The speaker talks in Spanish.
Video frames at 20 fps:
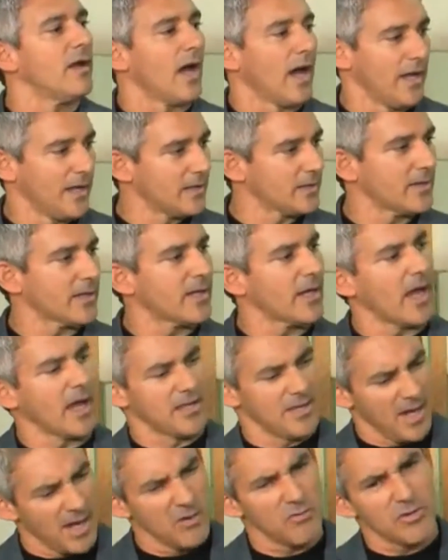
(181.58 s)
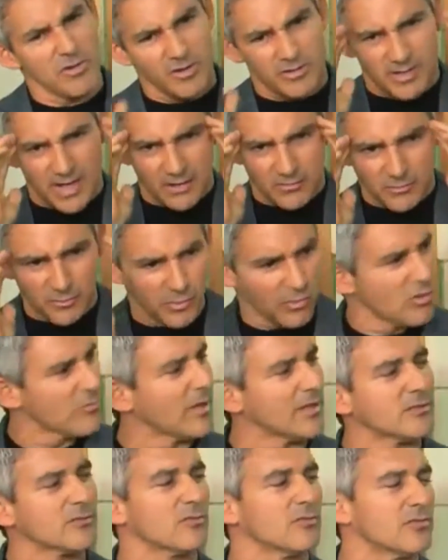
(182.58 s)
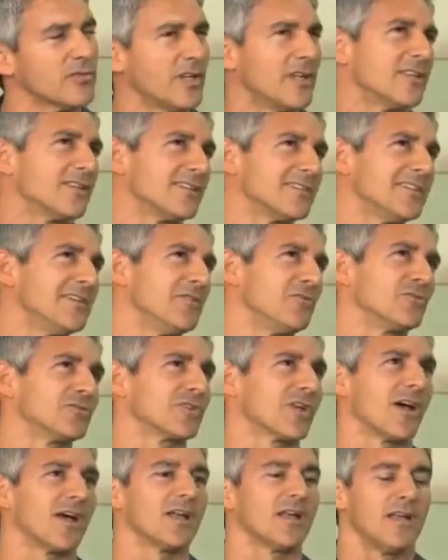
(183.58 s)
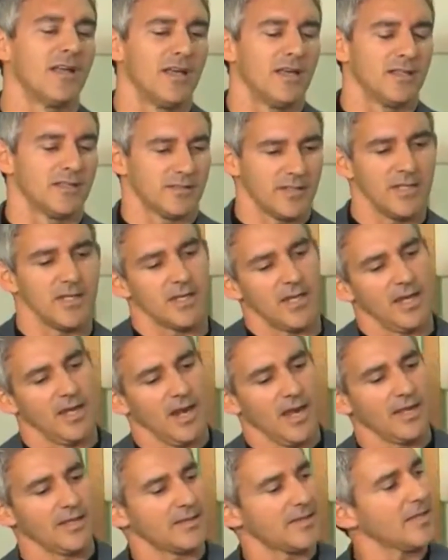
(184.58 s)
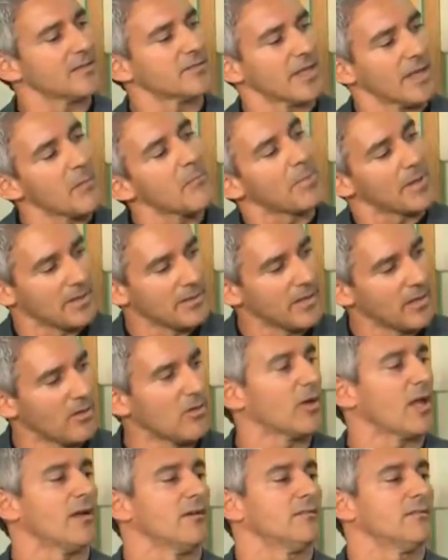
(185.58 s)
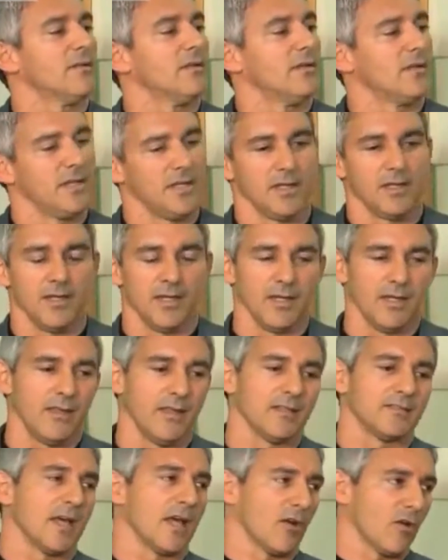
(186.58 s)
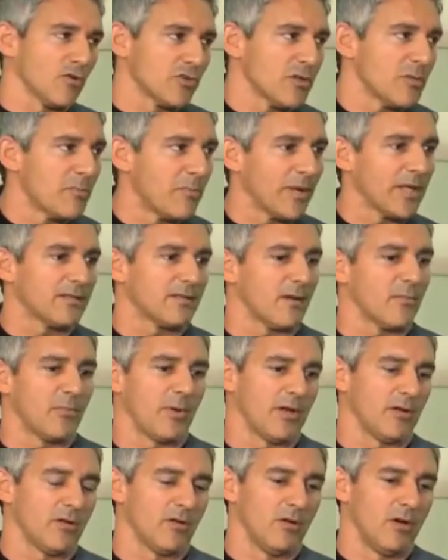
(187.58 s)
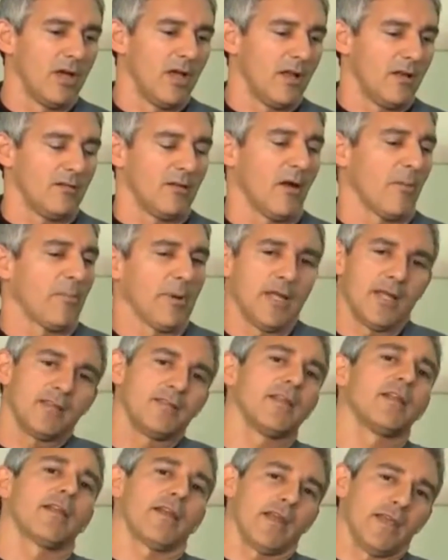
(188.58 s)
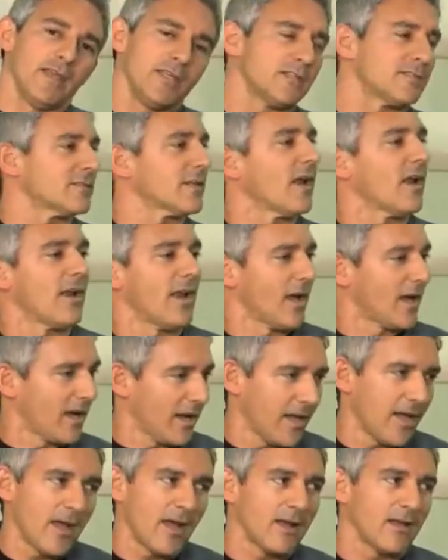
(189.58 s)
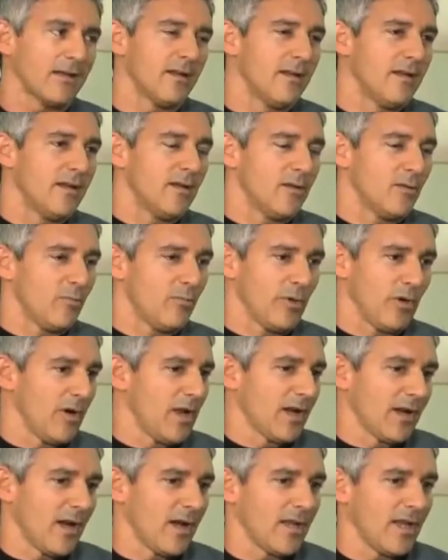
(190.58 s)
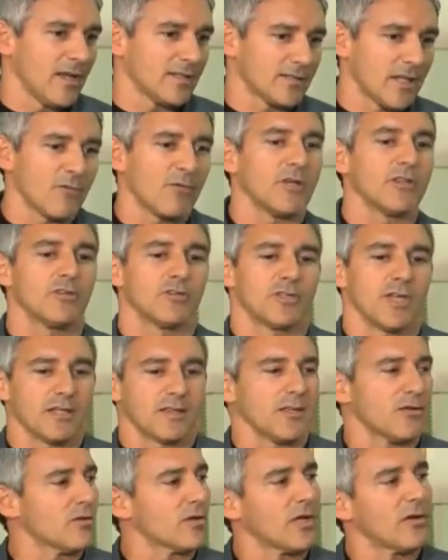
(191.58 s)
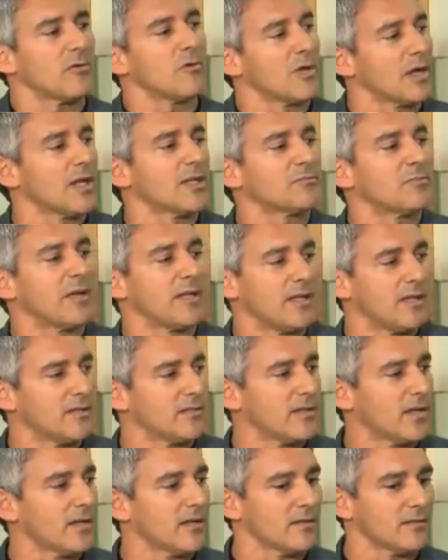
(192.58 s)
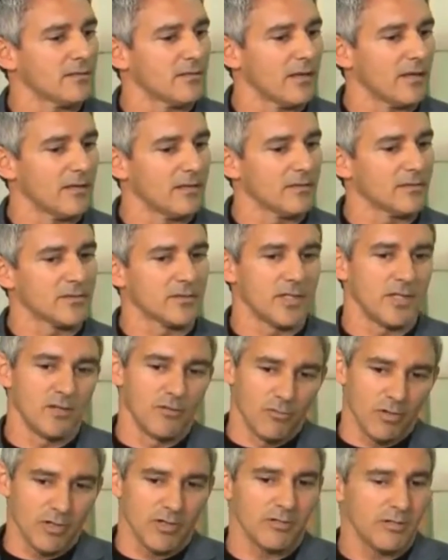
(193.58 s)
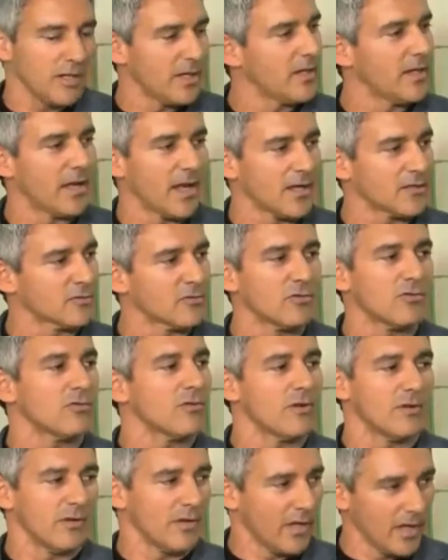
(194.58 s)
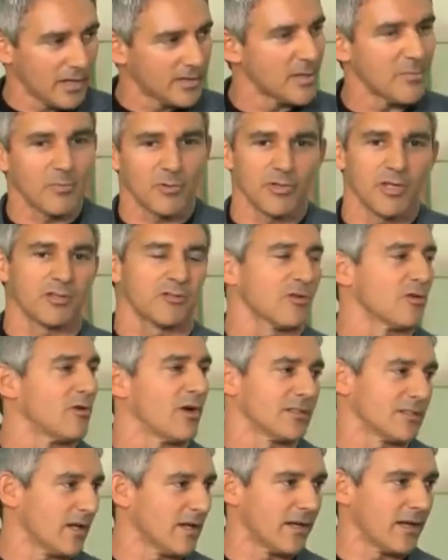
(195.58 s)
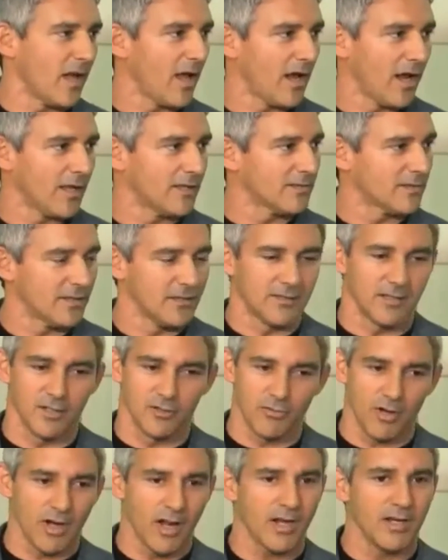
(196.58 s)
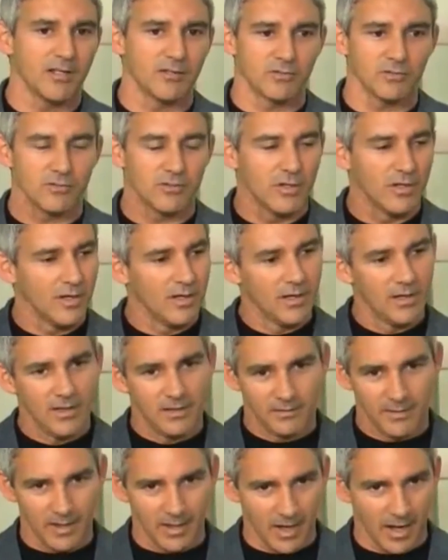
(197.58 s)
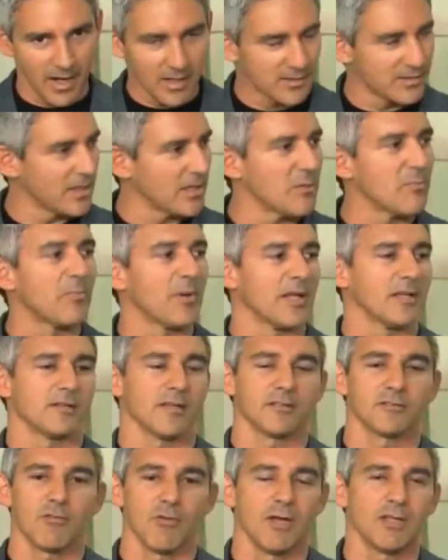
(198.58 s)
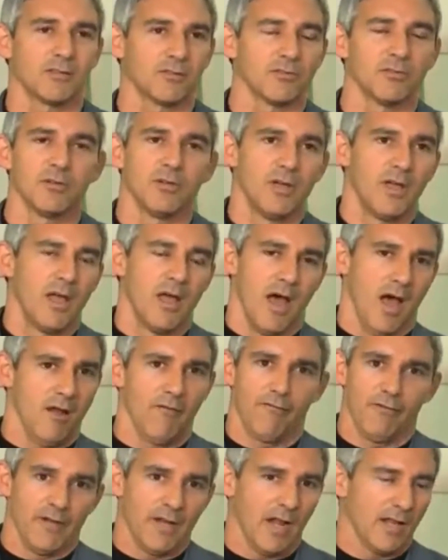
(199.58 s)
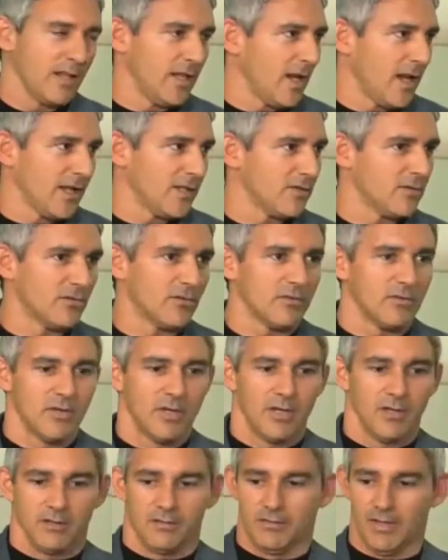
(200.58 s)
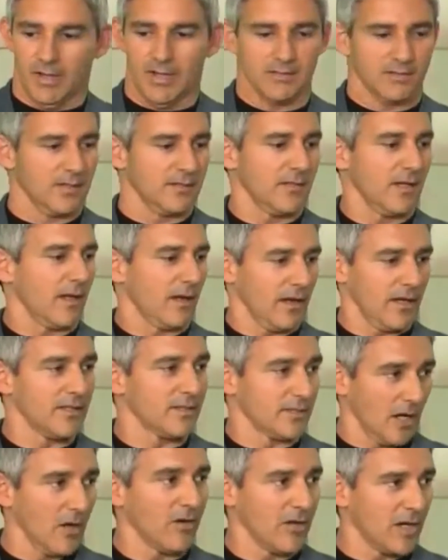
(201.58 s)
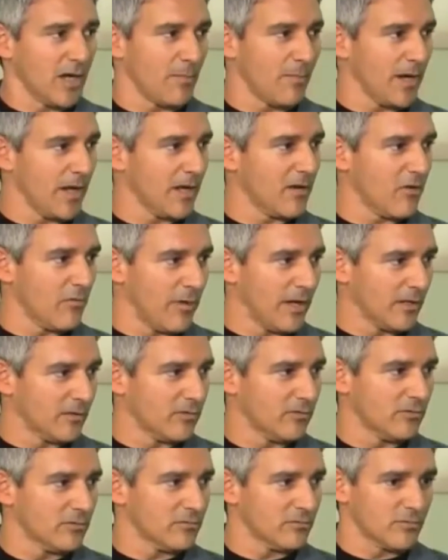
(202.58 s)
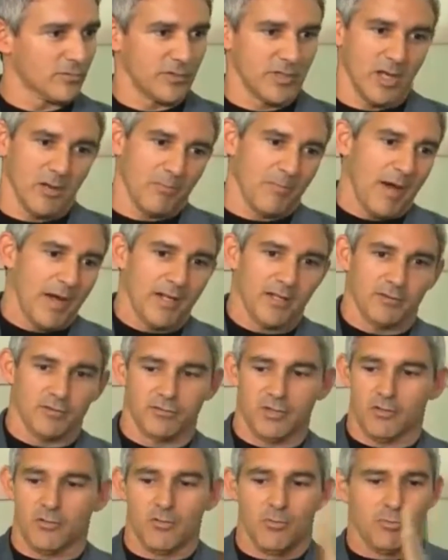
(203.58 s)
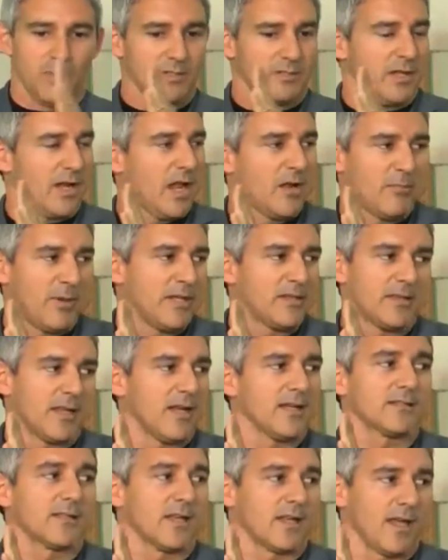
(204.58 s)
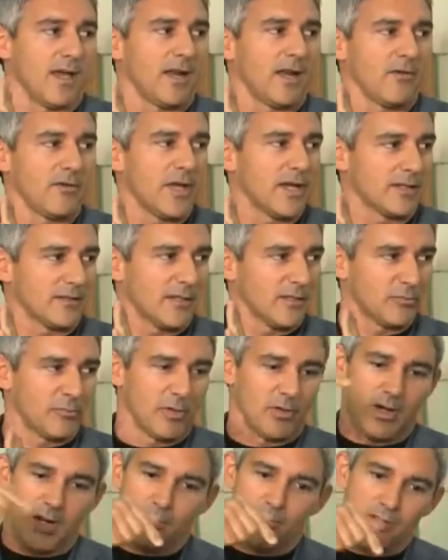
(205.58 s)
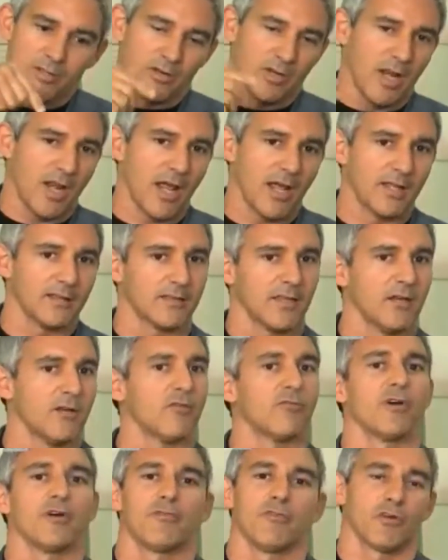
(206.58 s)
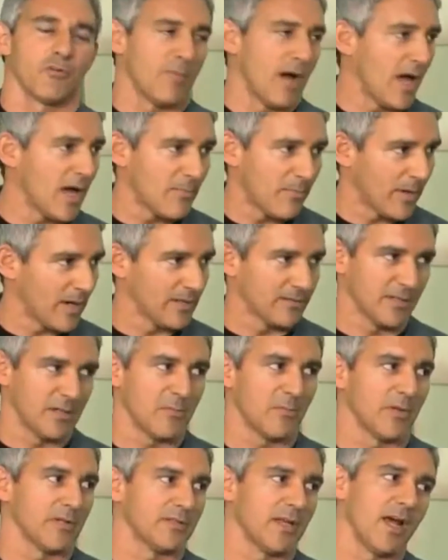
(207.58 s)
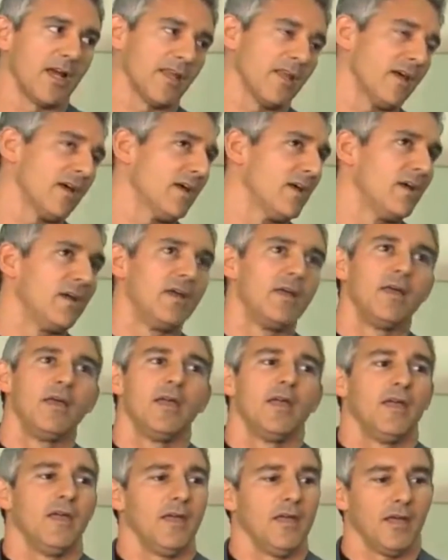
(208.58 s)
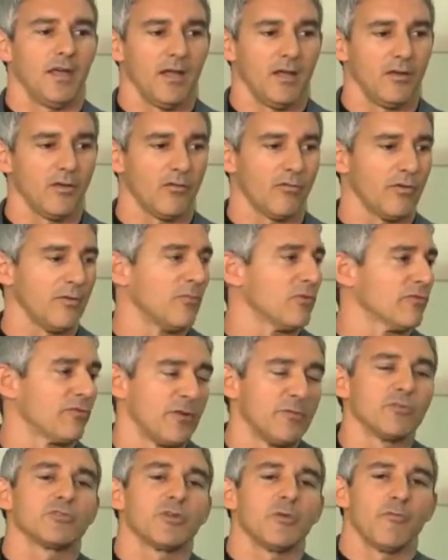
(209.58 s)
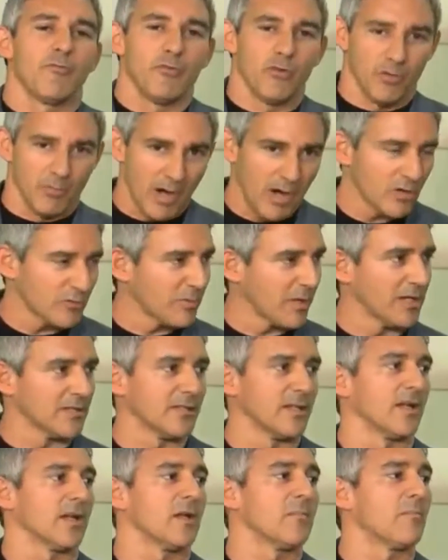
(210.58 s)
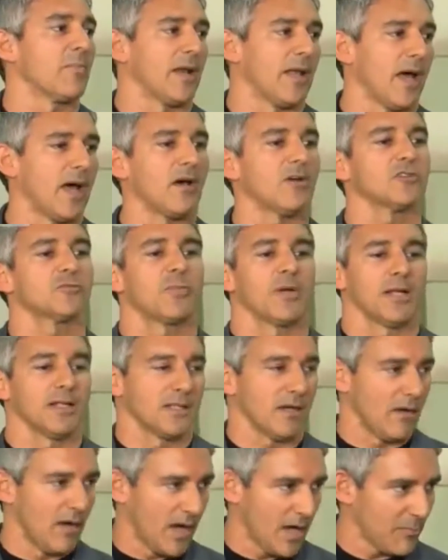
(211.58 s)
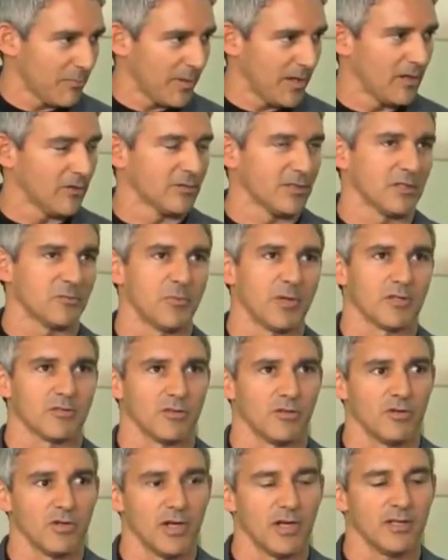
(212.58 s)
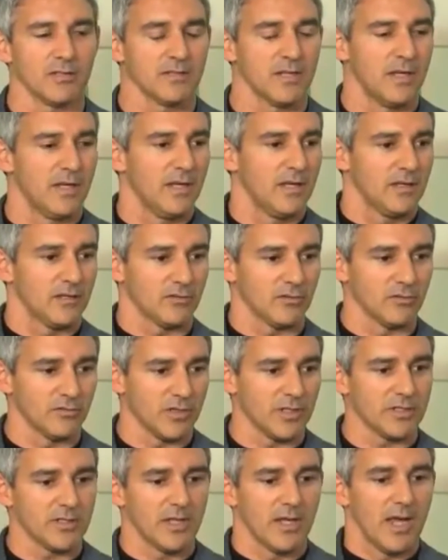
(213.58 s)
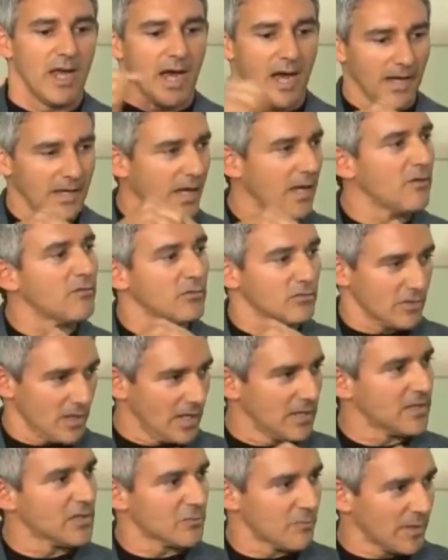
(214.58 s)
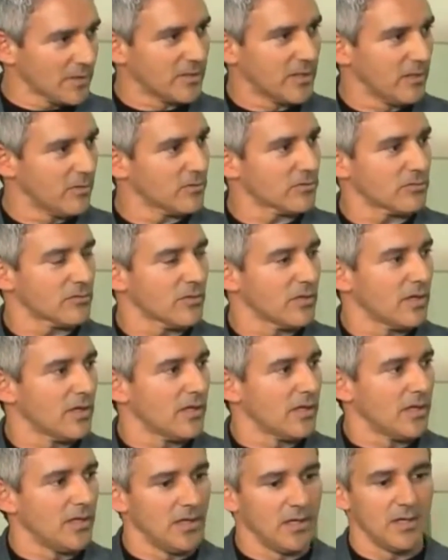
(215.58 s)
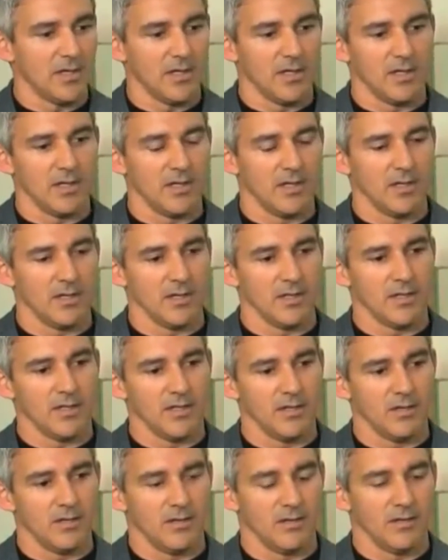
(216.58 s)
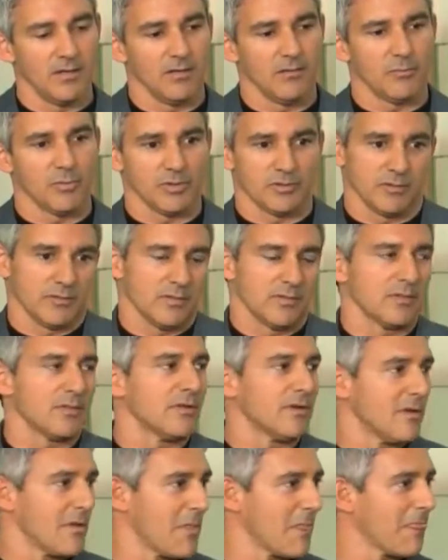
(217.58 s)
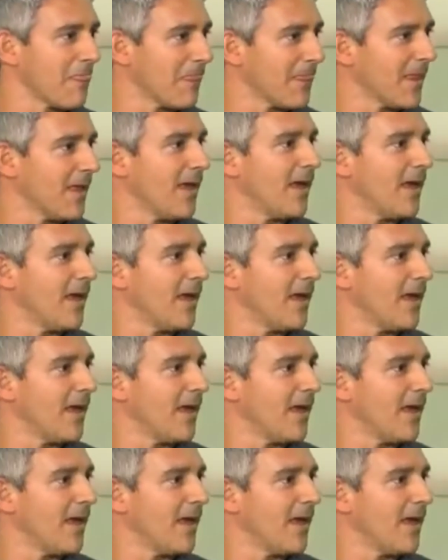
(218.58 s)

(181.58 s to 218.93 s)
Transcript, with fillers: hay gente que allá hay universidades un poco más conscientes y buscan, sí, que la gente sea emprendedora y, desarrolle empresa, pero la aprenden, registran, la crean, pero la realidad es que cuando ya tengo que vivir la experiencia, si no hay liderazgo, ese proyecto no va a salir adelante. Y si yo analizo de cada 100 empresas cuánto al final del año de las que se registraron en Cámara de Comercio, si el pareto se cumple será el 20 las que quedan abiertas, pero la mayoría de la gente no fue formada para ser empresaria, eh, no fuimos, formados para ser empleados, para trabajar para otras personas. Entonces, ahí hay unos grandes vacíos y... y, pues tú te dedicas a